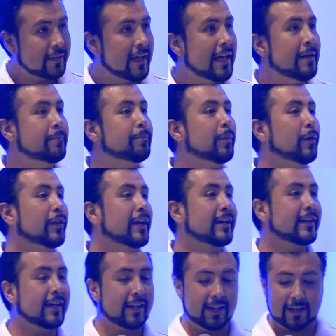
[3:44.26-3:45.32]
en poder
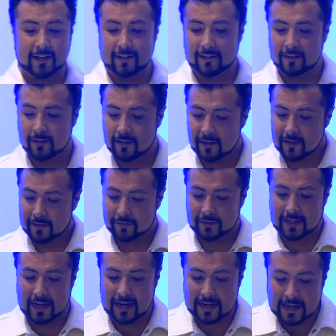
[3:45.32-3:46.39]
de qué?
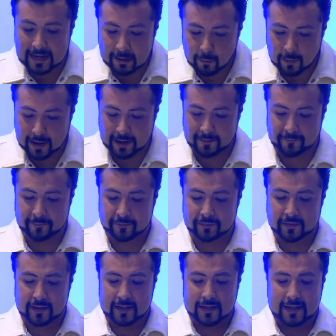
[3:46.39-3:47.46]
De la lengua.
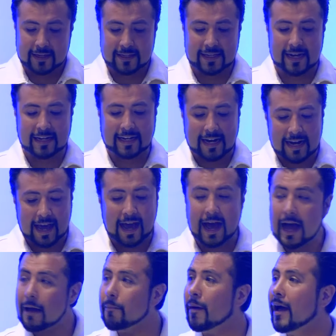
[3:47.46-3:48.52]
Y el que
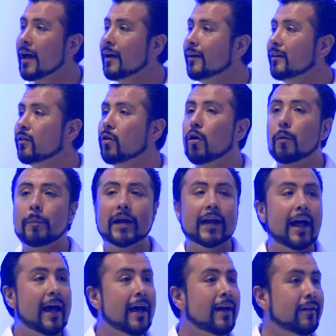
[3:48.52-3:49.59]
la ama
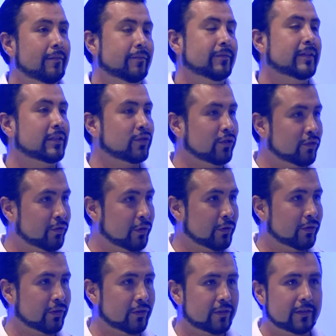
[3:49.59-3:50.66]
comerá de sus
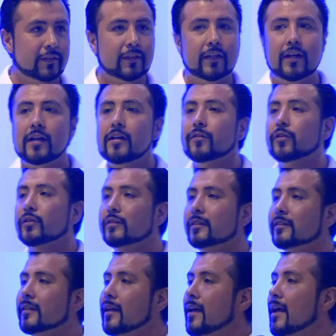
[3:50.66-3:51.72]
frutos.
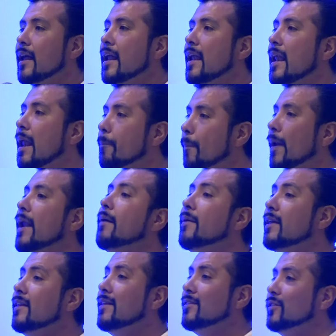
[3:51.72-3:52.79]
Entonces, la
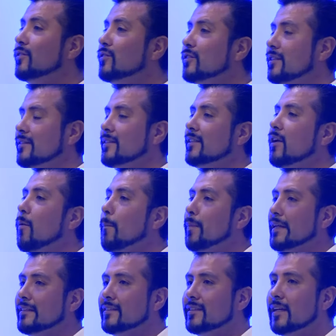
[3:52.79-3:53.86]
palabra de Dios nos enseña un
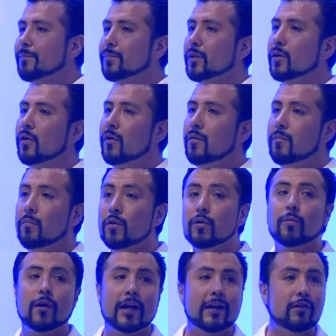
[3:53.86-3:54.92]
principio muy
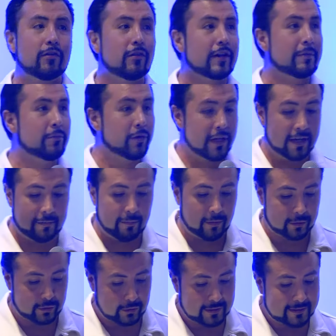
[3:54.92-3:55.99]
bueno y muy
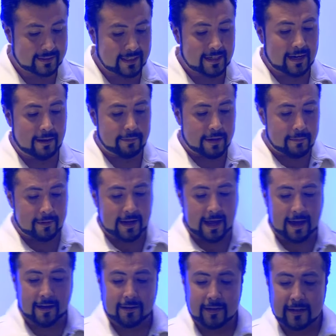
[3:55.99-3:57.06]
hermoso. Dice la Biblia